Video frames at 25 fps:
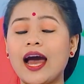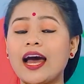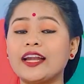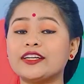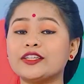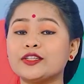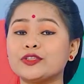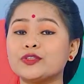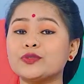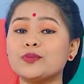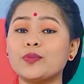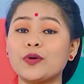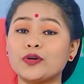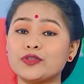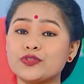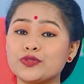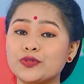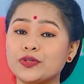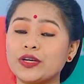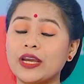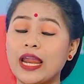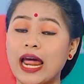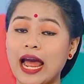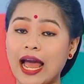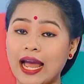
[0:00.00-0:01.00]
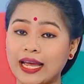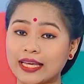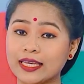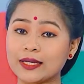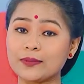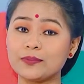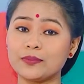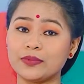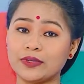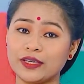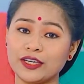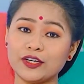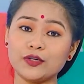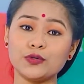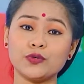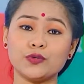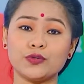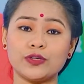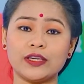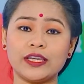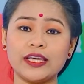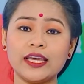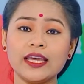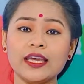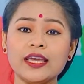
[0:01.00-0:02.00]
আঠারো বছরের আগে বিয়ে
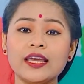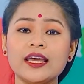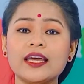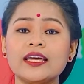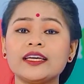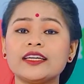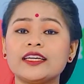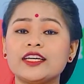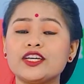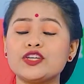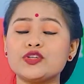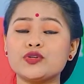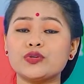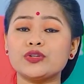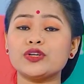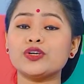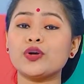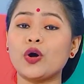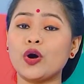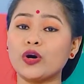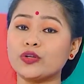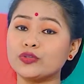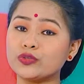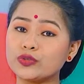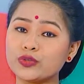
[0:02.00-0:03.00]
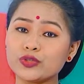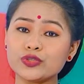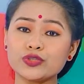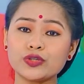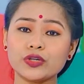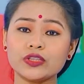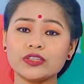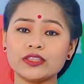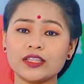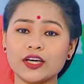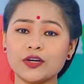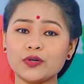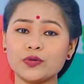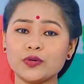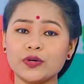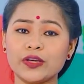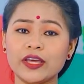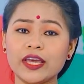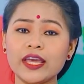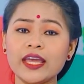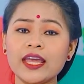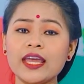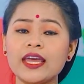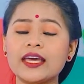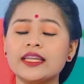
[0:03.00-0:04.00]
হলে কিশোরী অন্তঃসত্ত্বা
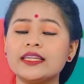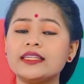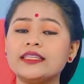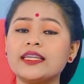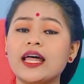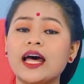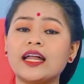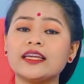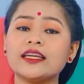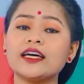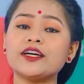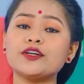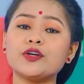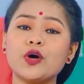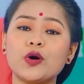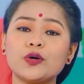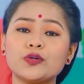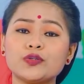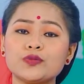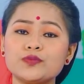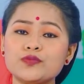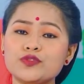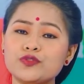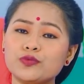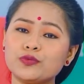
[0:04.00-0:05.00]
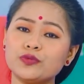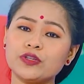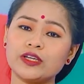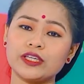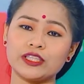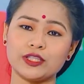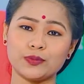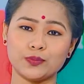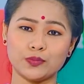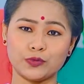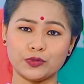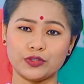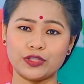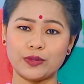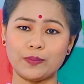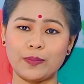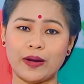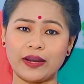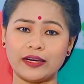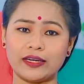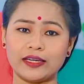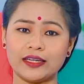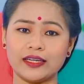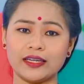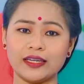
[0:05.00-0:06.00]
হয়ে নানা রকম ঝুঁকিতে পড়তে
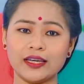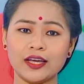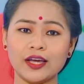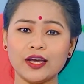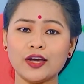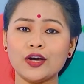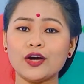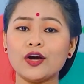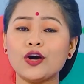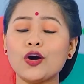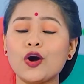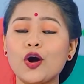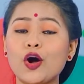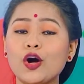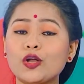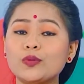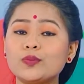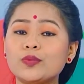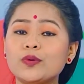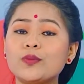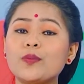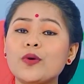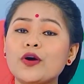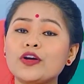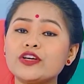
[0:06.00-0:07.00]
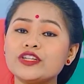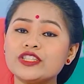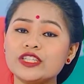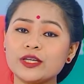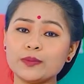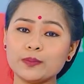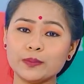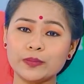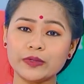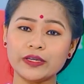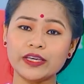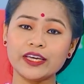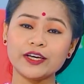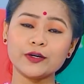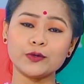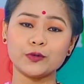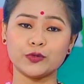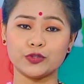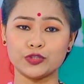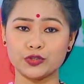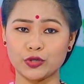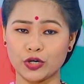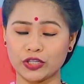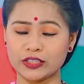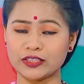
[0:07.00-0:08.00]
পারে অল্প বয়সে বিয়ে
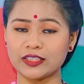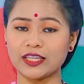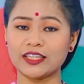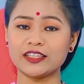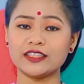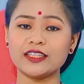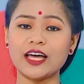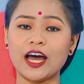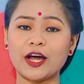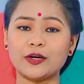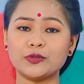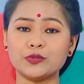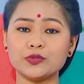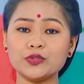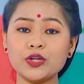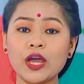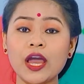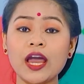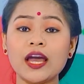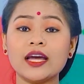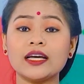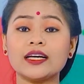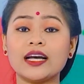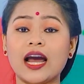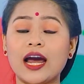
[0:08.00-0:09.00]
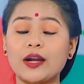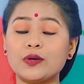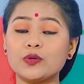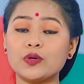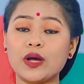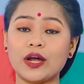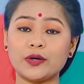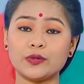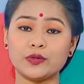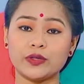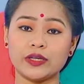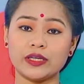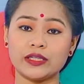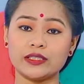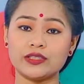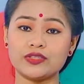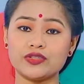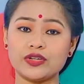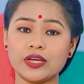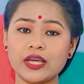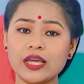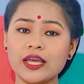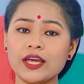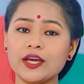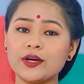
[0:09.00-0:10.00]
ও সন্তান ধারণ কারো কারো
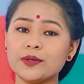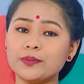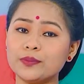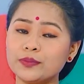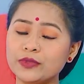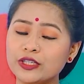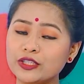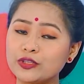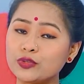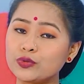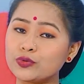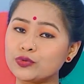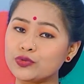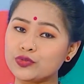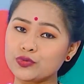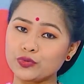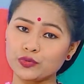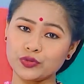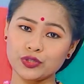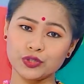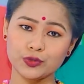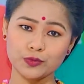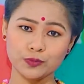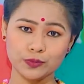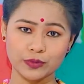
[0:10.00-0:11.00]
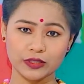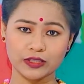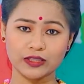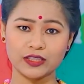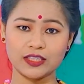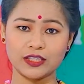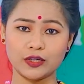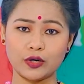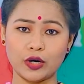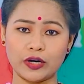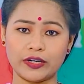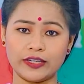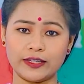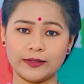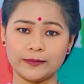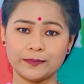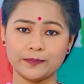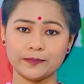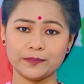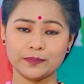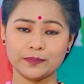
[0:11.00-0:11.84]
ক্ষেত্রে মৃত্যু ঝুঁকিও বৃদ্ধি করে